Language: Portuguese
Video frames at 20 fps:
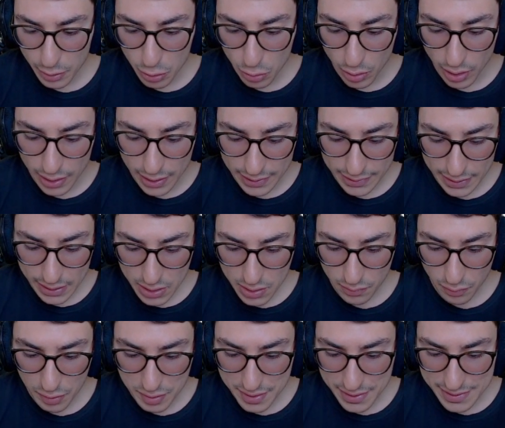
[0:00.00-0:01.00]
E o ranking de
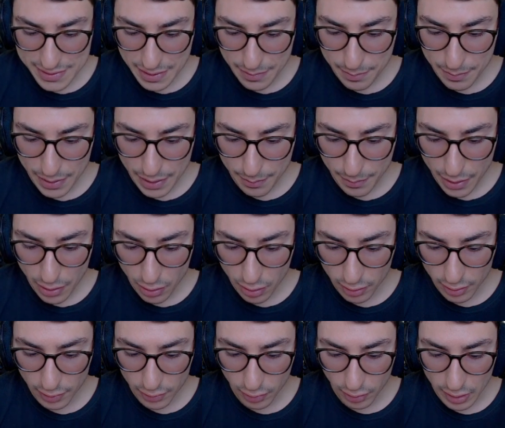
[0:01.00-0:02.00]
vocês também é maior maior,
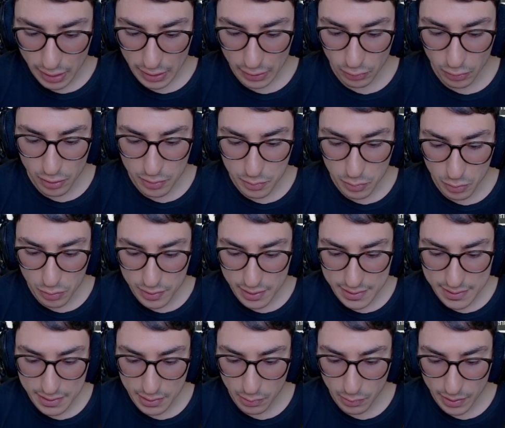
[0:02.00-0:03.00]
olha só,
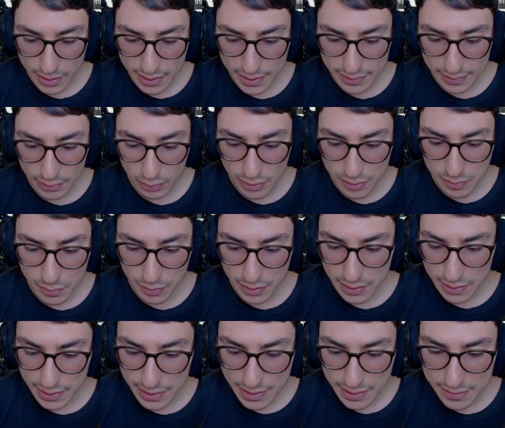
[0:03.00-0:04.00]
2.250,
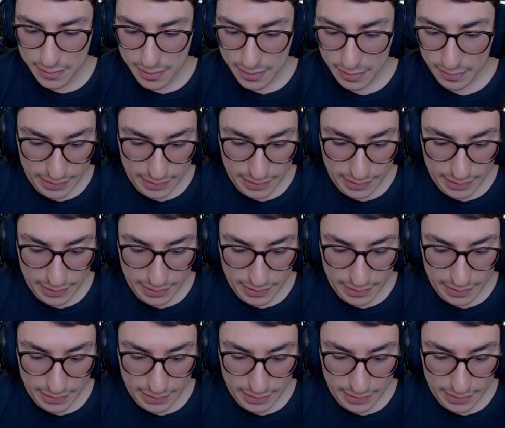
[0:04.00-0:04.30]
2.500.